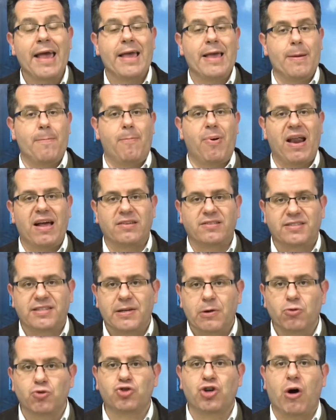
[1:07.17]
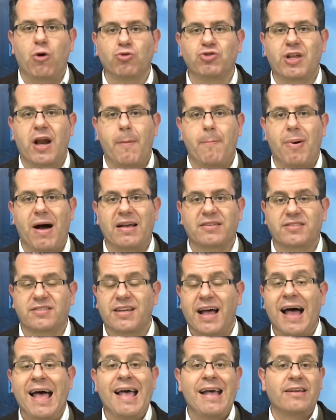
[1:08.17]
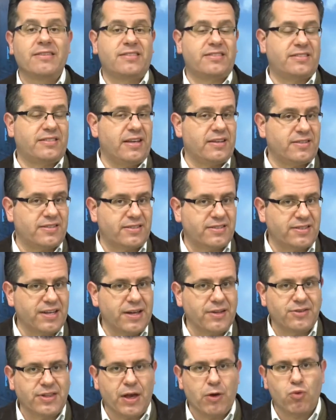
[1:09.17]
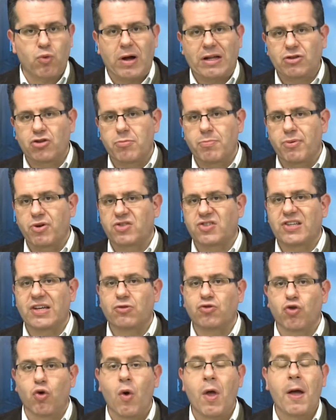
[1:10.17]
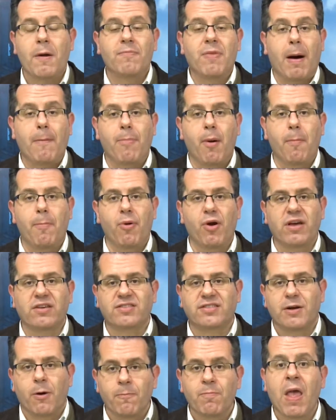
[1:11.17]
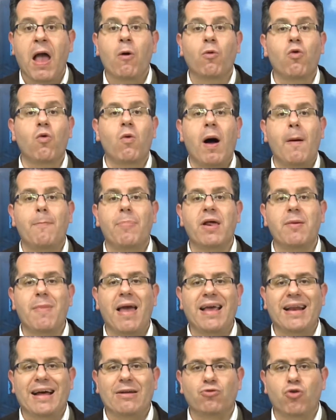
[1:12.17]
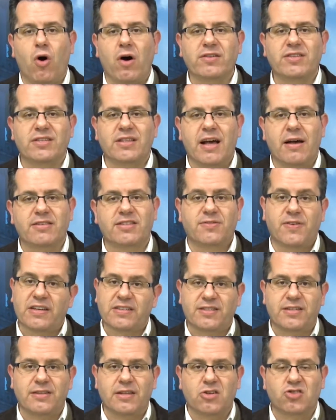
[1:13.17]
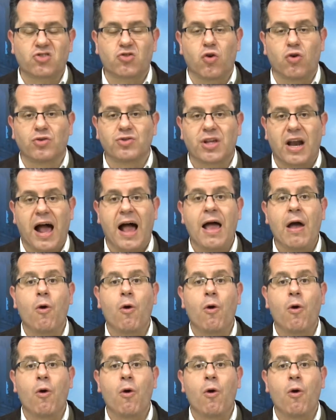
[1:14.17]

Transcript: E Brasil já ultrapassa 64% da população com a primeira dose das vacinas contra